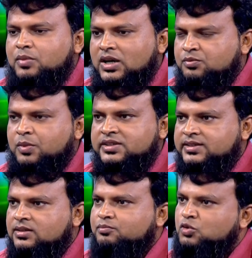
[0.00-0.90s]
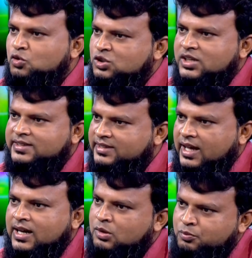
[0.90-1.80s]
পাঁচ পার্সেন্ট পুরুষ গাছ
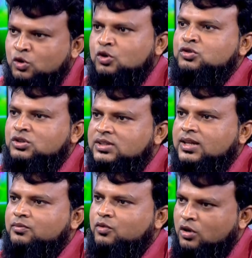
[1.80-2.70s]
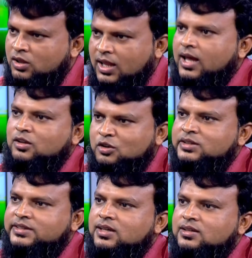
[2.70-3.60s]
থাকার পরেও যদি তার ফল লাল
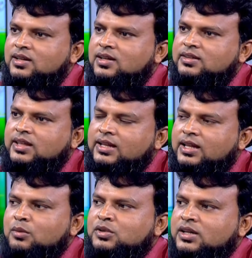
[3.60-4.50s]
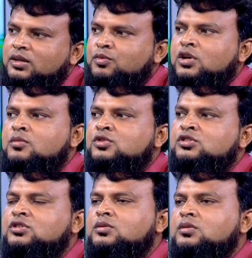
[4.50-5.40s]
হয়ে যায় তাহলে আমি তাকে পরামর্শ
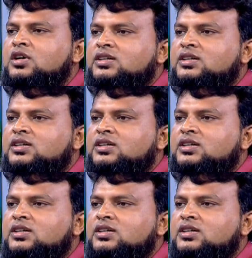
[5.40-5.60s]
দেব